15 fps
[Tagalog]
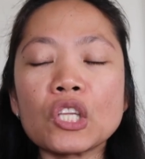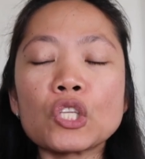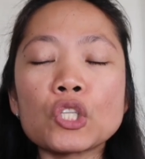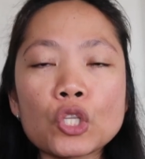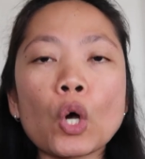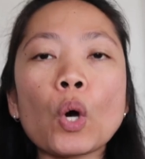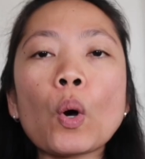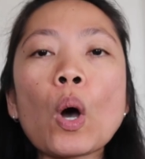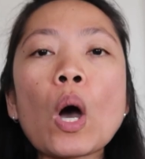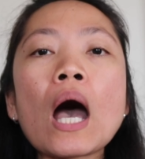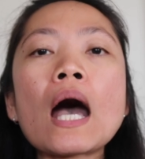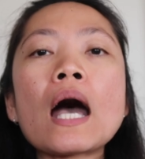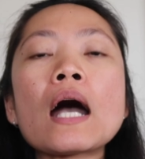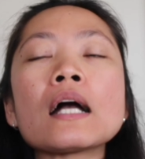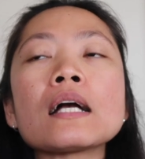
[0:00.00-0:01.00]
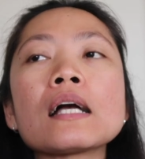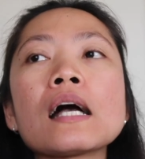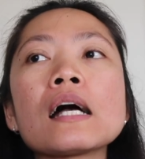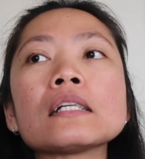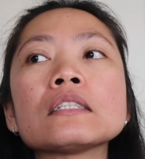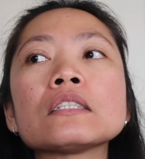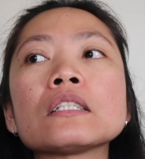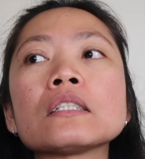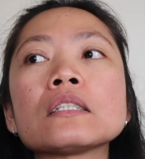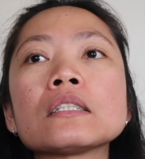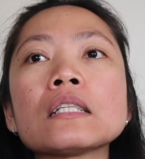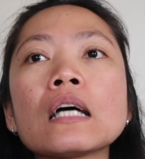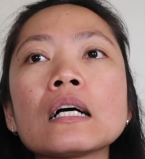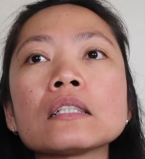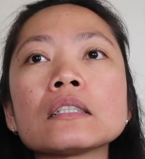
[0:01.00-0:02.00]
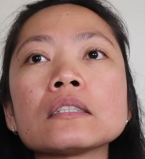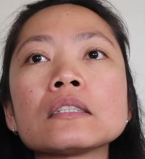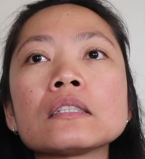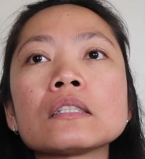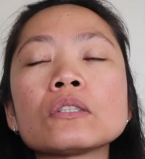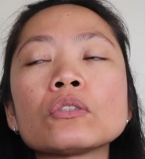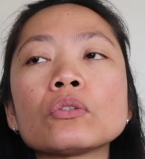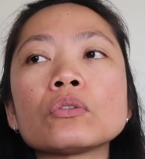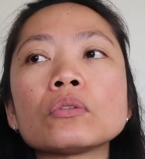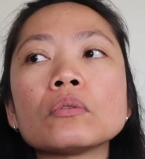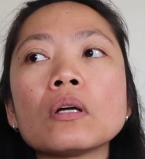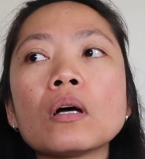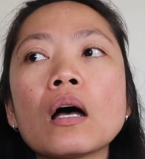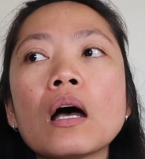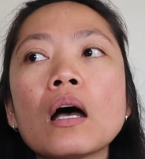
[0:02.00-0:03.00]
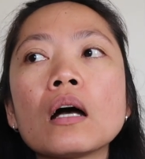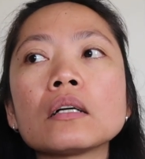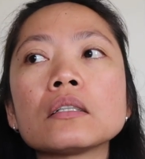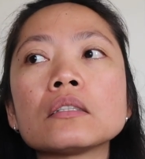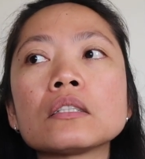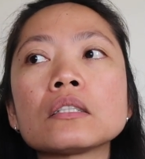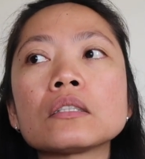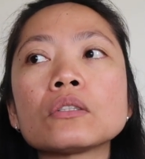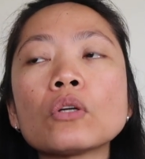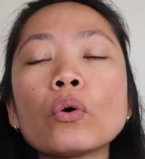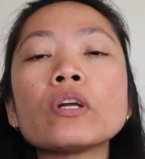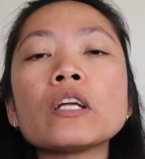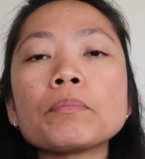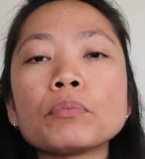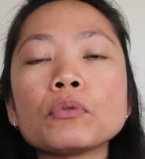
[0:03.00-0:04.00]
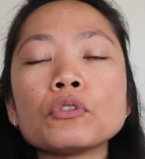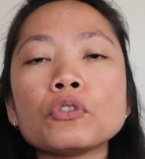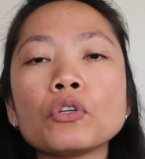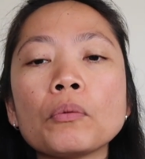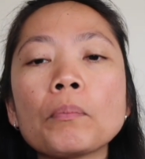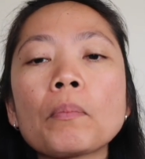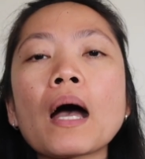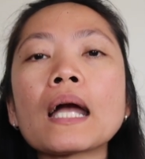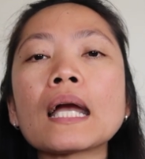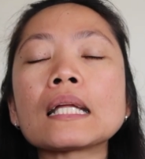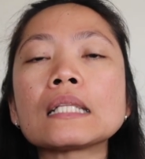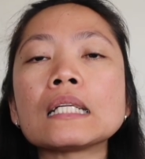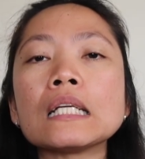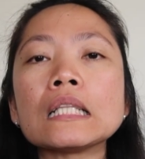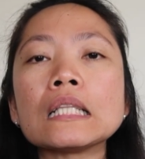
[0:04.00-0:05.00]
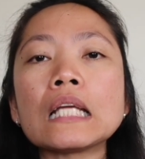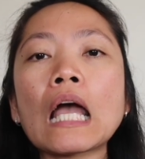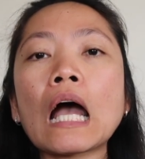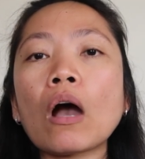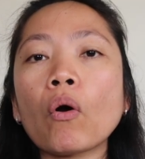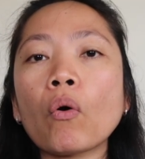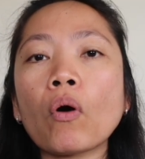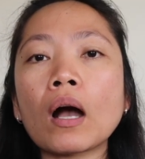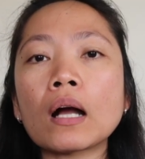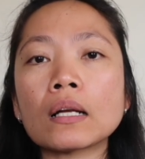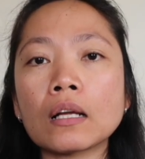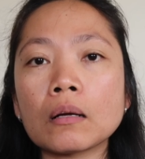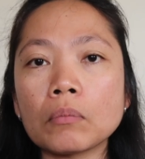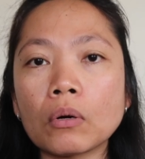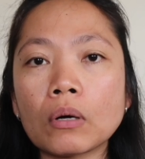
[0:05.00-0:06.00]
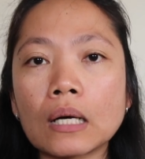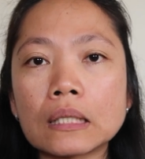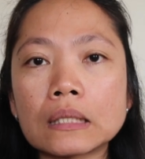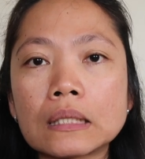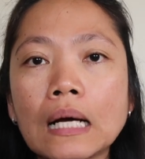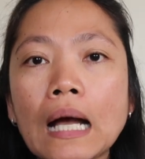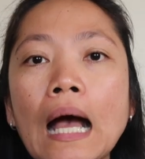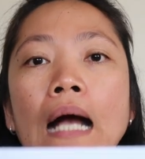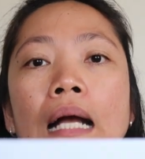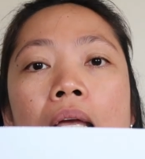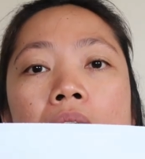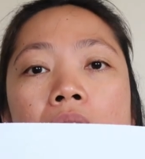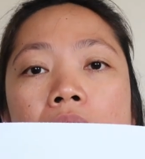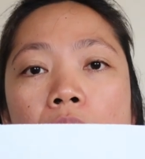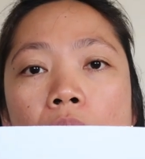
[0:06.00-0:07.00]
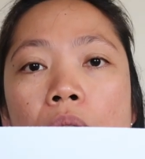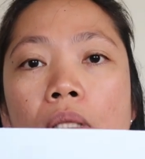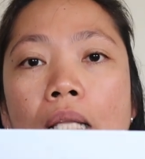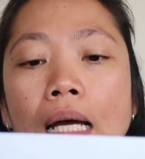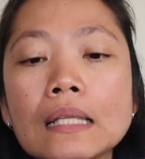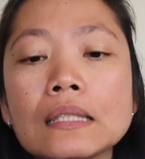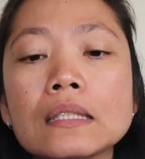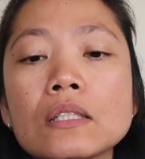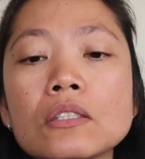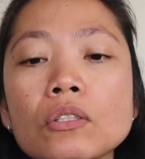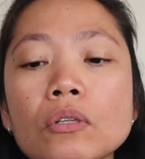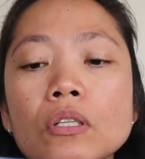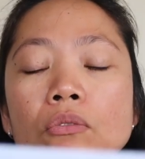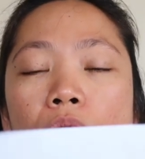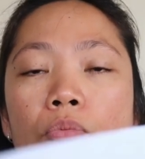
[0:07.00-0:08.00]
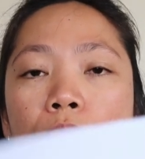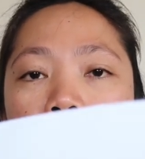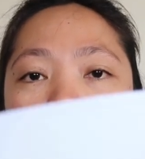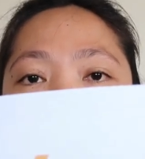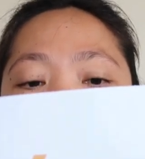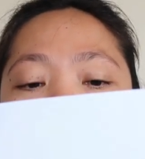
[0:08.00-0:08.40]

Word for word: So, ang, ang, ang, ang story po nun, bakit hindi ako ang nagbukas ng aking Google AdSense. So, ito po